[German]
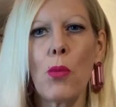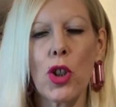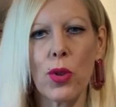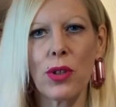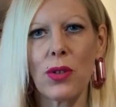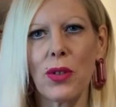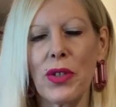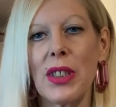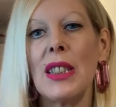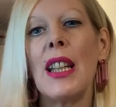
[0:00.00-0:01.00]

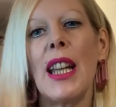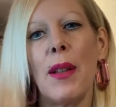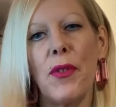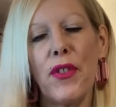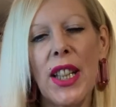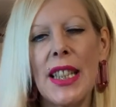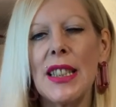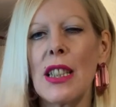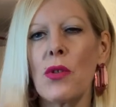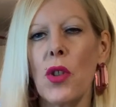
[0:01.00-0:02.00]
Moschusdüften, empfehle
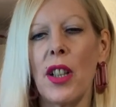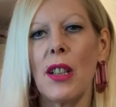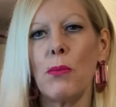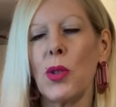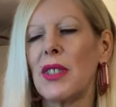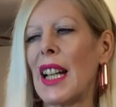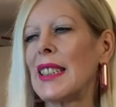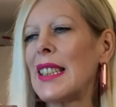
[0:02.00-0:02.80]
ich den Royal Muscat.